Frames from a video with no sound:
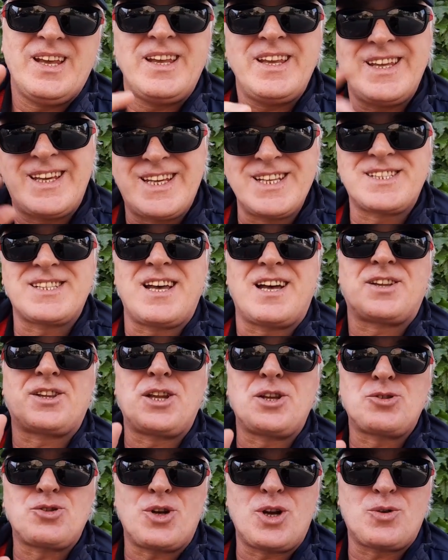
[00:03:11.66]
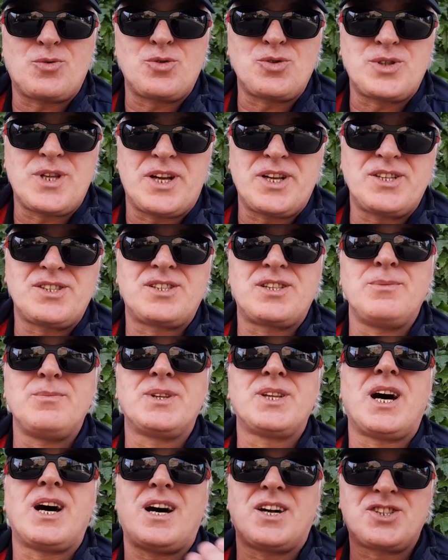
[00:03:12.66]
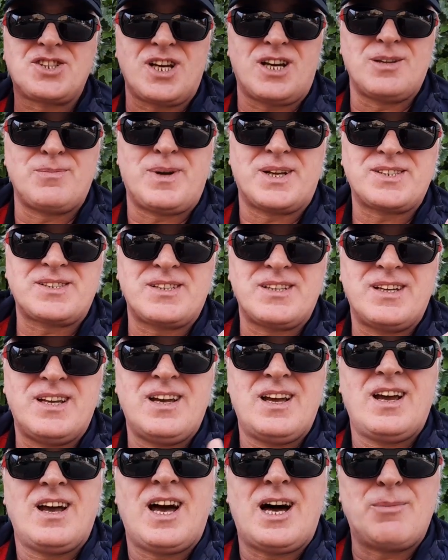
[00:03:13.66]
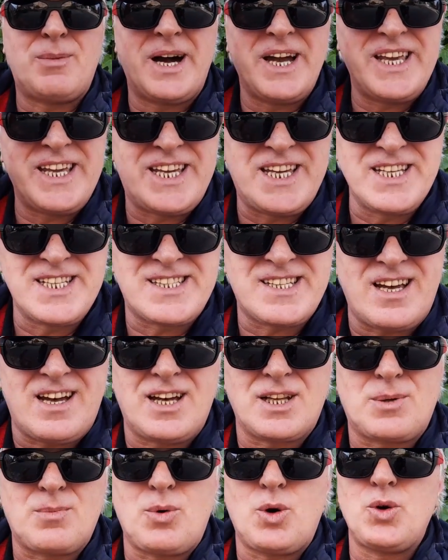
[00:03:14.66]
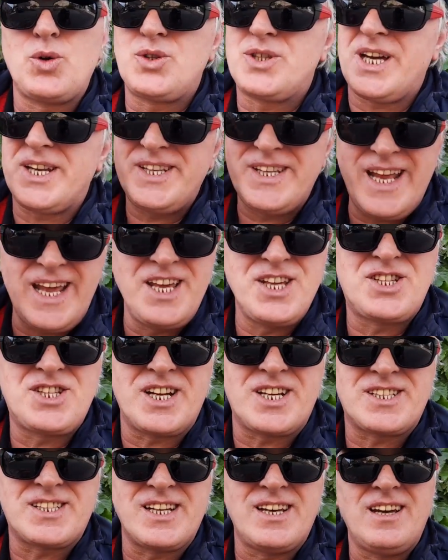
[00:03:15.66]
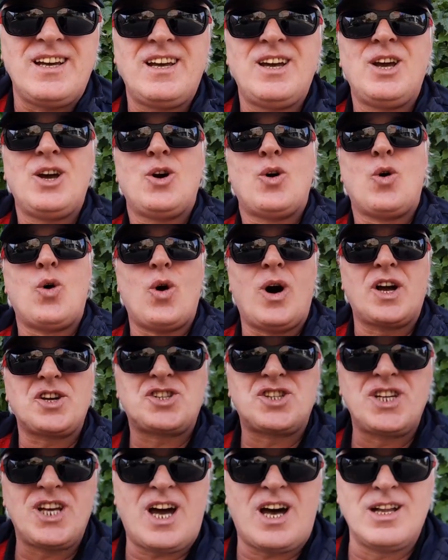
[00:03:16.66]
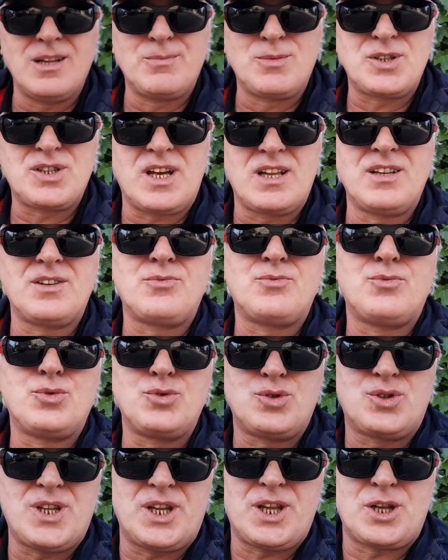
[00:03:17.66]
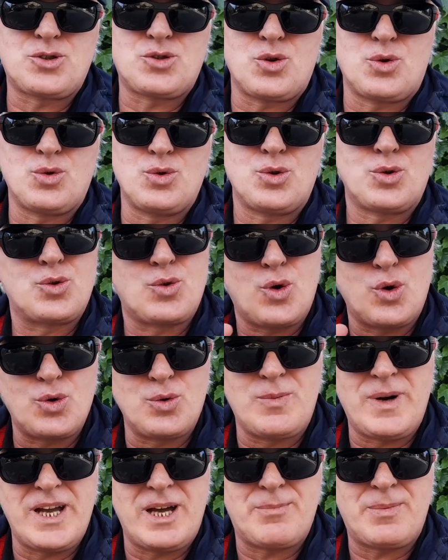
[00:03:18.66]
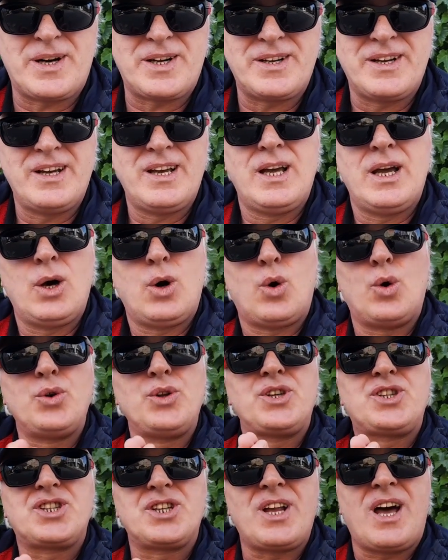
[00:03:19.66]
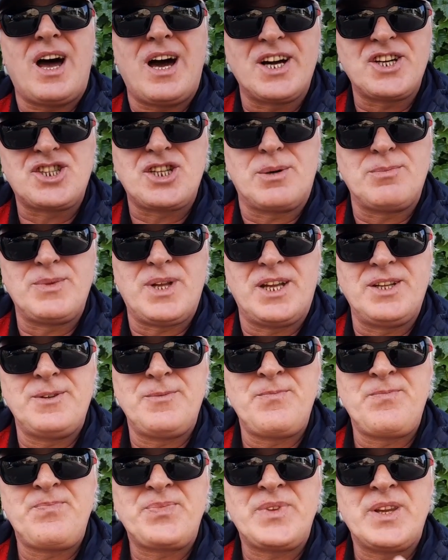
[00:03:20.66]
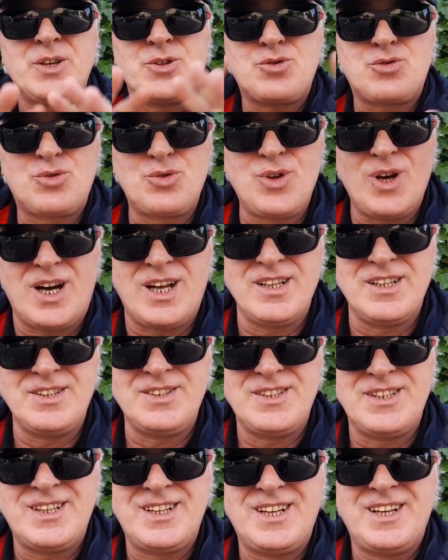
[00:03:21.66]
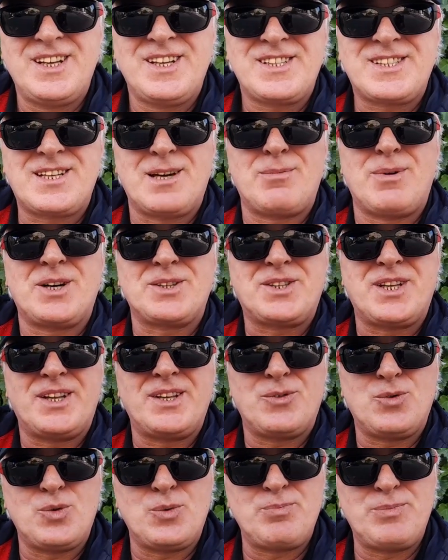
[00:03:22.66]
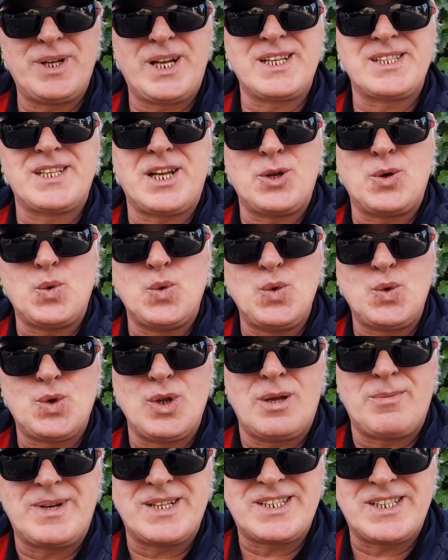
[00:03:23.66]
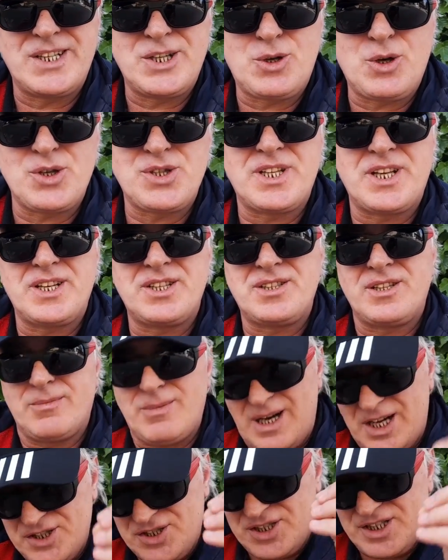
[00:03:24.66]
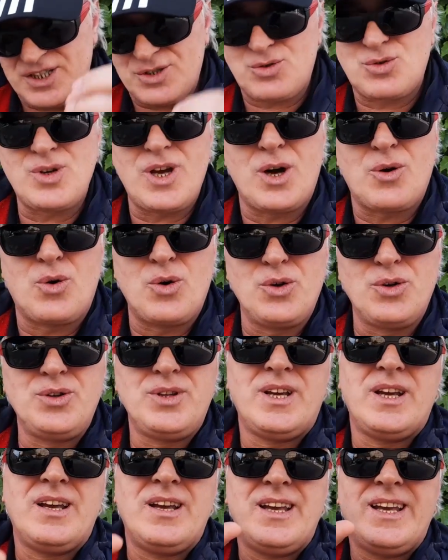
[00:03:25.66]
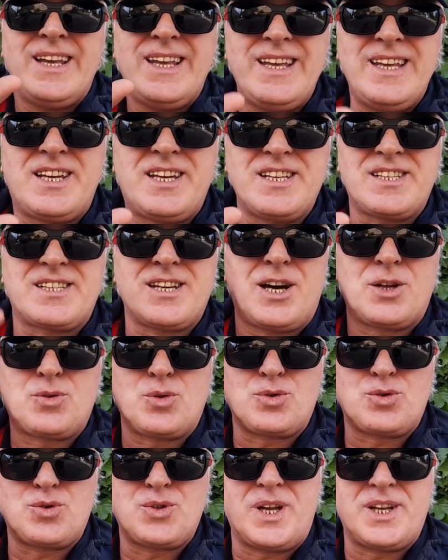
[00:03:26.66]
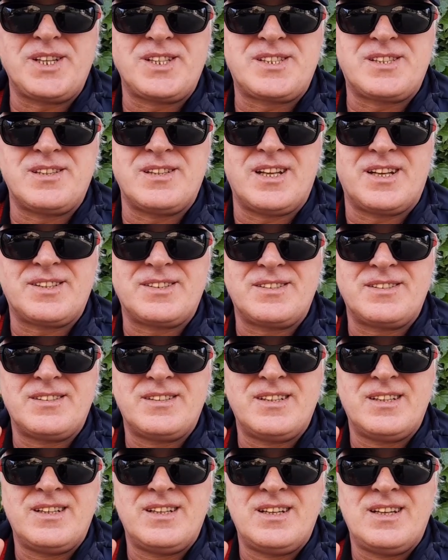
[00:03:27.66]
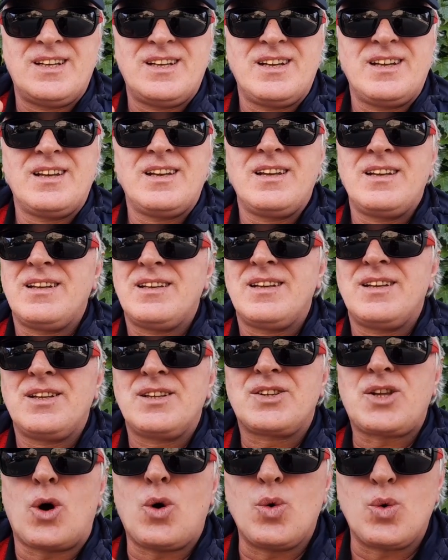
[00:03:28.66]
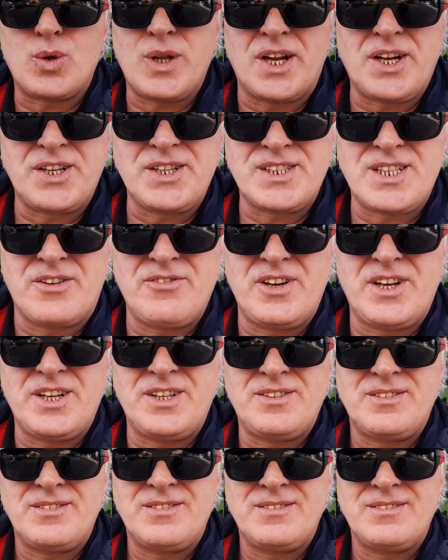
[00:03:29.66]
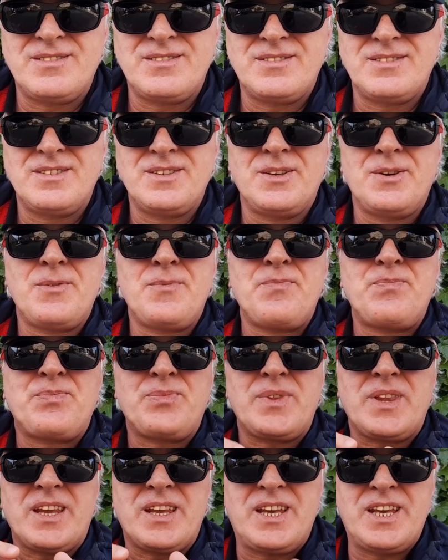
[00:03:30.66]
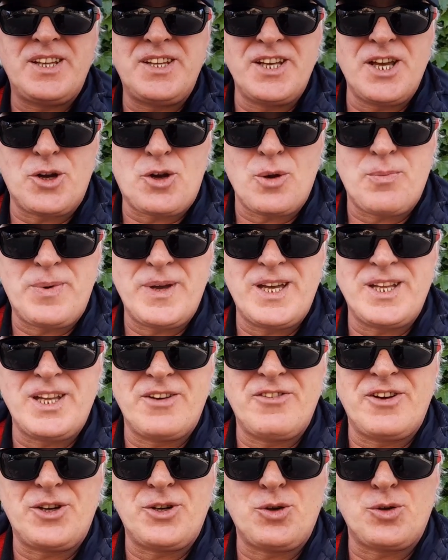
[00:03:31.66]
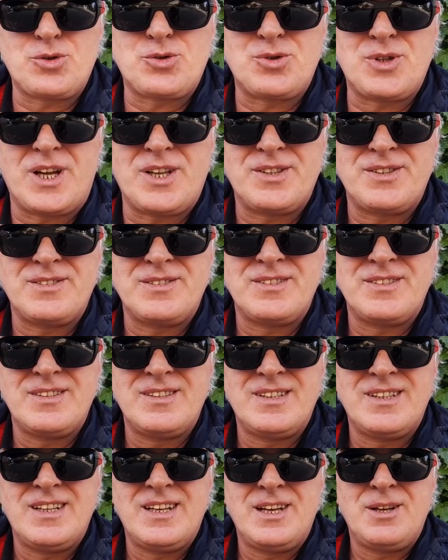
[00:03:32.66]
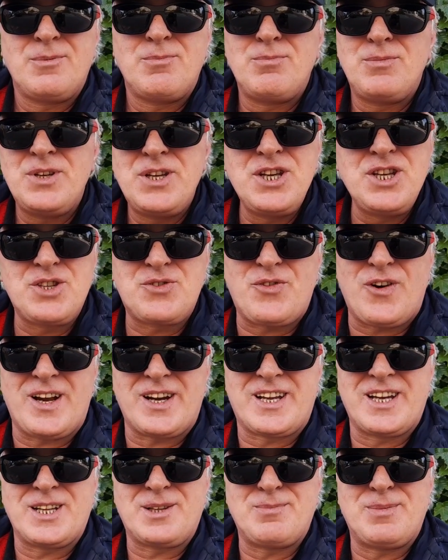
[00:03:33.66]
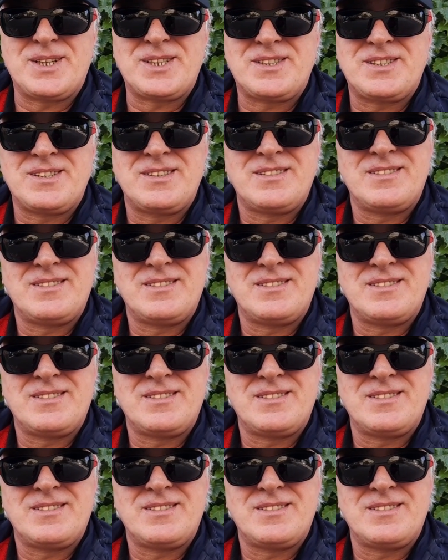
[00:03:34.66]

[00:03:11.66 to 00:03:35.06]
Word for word: İki saatten sonra kuşlara içti mi daha aşı almaz. Ama iki saat boyunca ne içerse o aşıyı almış alır, vücutta da çoğulur, koruma yapar. Onun için akşamdan suyu alın. Sabahtan birazdan uygulamasını göstereceğim aşıyı suya koyun. 2 saat o sudan içsinler. Tavuklarınıza verin. Kediye köpeğe de verin o sudan. Hiç fark etmez.